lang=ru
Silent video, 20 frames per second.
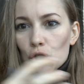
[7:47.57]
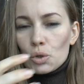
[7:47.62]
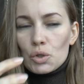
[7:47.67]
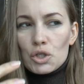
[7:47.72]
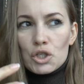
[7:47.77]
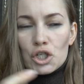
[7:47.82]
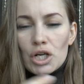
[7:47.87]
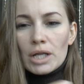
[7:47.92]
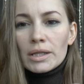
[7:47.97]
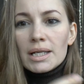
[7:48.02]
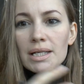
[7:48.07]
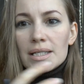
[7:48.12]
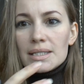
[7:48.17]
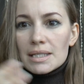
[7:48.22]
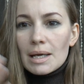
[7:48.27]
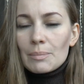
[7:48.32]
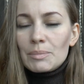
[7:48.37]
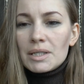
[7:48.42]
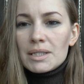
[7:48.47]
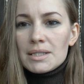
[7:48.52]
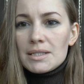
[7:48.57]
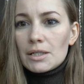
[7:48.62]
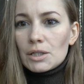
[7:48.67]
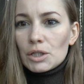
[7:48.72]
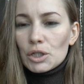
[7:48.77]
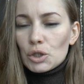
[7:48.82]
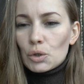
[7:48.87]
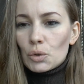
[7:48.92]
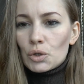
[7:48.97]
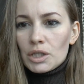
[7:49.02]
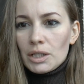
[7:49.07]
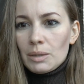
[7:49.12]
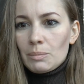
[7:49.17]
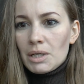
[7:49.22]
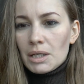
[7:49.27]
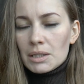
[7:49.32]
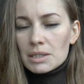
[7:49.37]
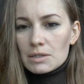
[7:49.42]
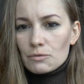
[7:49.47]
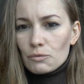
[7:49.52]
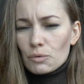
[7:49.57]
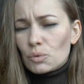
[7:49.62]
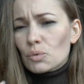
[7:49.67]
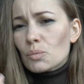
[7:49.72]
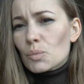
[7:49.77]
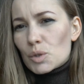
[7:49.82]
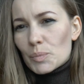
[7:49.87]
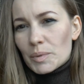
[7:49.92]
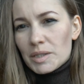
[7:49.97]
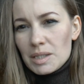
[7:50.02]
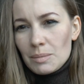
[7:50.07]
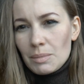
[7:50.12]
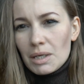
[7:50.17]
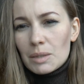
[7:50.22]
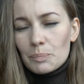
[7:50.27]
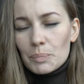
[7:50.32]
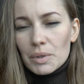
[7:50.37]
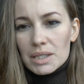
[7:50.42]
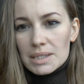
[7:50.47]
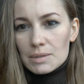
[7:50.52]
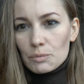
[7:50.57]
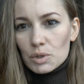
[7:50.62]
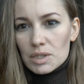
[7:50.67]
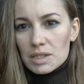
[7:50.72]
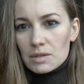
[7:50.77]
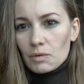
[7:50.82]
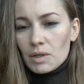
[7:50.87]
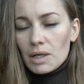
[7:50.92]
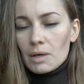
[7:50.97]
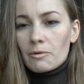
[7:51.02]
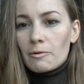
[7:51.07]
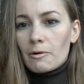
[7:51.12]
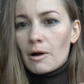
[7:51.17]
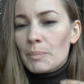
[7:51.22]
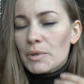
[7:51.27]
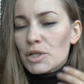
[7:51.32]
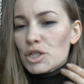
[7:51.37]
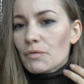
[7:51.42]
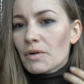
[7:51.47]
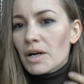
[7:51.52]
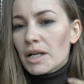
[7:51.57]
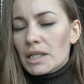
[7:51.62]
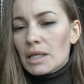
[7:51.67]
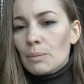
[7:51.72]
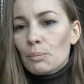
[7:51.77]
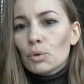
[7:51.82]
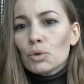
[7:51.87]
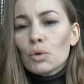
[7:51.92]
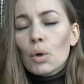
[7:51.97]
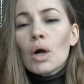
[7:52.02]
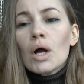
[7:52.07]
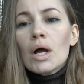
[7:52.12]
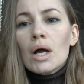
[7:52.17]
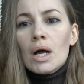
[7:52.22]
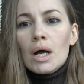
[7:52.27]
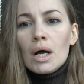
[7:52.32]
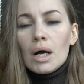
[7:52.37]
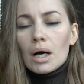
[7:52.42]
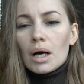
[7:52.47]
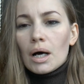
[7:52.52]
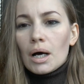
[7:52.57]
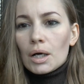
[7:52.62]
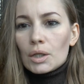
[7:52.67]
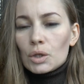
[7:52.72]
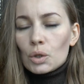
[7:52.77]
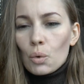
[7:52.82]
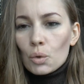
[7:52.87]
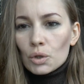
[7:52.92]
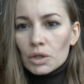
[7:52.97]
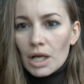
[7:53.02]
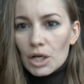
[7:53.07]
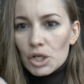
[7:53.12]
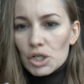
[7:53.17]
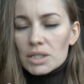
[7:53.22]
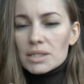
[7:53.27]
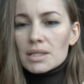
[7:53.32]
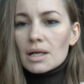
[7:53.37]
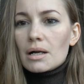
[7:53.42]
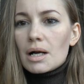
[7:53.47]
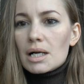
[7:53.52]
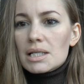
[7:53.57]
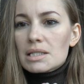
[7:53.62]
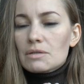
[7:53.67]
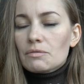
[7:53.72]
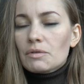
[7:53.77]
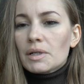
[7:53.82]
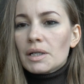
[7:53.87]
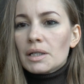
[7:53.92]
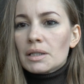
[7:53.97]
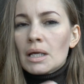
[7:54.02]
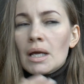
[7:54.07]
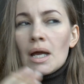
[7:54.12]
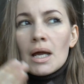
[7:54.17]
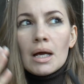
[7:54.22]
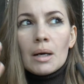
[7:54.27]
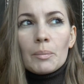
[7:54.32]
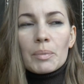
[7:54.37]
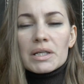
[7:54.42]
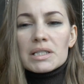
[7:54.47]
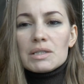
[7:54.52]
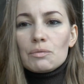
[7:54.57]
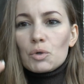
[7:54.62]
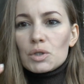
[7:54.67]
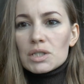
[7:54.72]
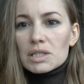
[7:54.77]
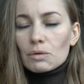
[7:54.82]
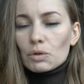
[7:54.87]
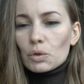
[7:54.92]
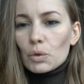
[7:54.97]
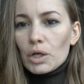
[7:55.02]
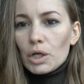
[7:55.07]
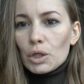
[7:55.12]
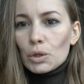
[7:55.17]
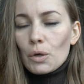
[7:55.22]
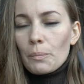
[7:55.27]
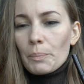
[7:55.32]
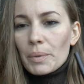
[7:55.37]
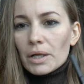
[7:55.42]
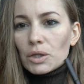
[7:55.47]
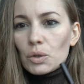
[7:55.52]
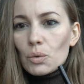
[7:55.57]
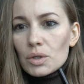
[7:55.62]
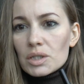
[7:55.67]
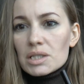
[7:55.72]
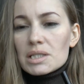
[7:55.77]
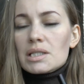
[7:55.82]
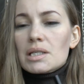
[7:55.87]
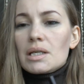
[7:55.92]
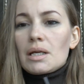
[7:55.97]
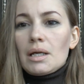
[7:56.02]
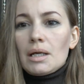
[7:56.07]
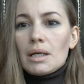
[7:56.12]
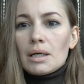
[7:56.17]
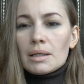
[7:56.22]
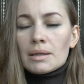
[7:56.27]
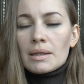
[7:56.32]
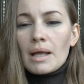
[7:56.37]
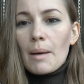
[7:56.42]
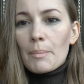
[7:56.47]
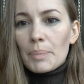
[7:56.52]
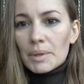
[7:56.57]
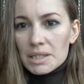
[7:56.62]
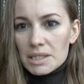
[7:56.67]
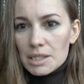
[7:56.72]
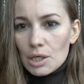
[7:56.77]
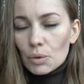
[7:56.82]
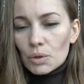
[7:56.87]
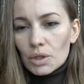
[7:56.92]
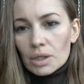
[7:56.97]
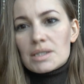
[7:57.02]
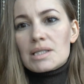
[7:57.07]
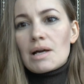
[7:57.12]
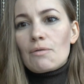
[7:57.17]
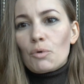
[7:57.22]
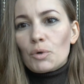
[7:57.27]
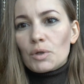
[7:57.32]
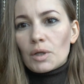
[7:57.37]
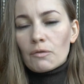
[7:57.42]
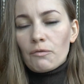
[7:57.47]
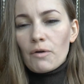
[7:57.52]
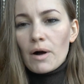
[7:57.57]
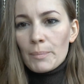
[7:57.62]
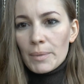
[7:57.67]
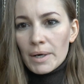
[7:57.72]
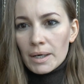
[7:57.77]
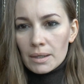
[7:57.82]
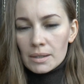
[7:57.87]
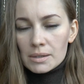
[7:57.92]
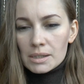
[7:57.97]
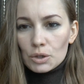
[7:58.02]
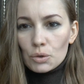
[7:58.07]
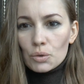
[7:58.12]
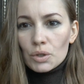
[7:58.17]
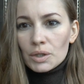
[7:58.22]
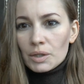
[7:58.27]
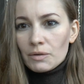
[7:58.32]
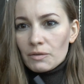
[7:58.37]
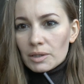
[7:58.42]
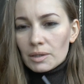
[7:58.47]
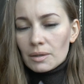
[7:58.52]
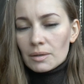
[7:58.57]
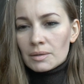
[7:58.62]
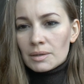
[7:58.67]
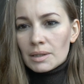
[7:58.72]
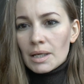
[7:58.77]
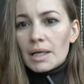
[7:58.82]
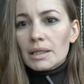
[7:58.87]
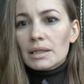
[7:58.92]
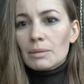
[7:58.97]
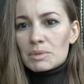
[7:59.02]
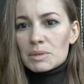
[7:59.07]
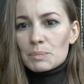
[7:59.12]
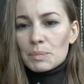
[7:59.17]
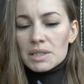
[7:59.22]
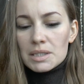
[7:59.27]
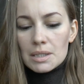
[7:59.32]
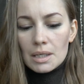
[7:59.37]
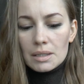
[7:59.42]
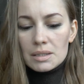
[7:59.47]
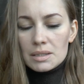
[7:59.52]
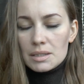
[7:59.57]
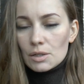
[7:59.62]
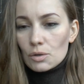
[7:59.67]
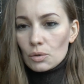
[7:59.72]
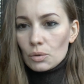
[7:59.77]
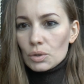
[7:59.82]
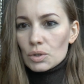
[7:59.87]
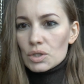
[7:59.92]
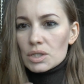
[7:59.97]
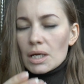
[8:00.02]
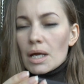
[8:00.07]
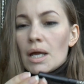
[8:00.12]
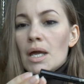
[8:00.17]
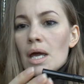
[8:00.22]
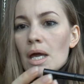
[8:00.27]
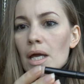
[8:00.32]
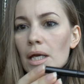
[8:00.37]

То есть Шанель сам не делает, он не имеет свою, ну, может быть, имеет производство, я, опять же, врать не буду, а, но он также заказывает производство той или иной продукции на определенных заводах, фабриках, которые на этом специализируются.